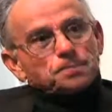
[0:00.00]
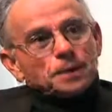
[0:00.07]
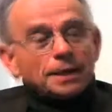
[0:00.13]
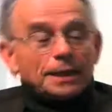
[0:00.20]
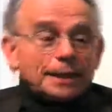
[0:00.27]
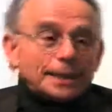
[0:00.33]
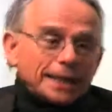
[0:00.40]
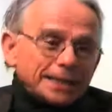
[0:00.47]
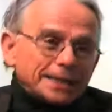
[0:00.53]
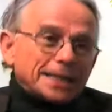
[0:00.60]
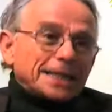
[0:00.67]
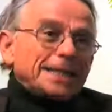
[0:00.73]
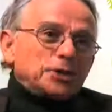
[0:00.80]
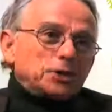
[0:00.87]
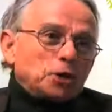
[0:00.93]
il est
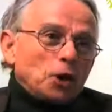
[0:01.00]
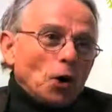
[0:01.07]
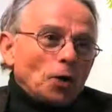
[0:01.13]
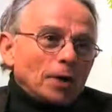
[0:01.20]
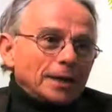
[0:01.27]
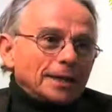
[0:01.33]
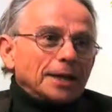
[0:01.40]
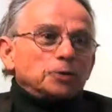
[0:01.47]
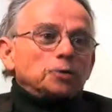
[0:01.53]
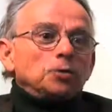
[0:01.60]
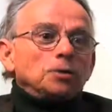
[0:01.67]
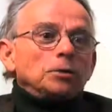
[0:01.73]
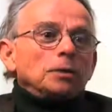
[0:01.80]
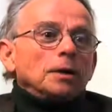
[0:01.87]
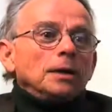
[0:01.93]
inscrit dans la
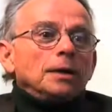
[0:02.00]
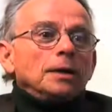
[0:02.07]
nature,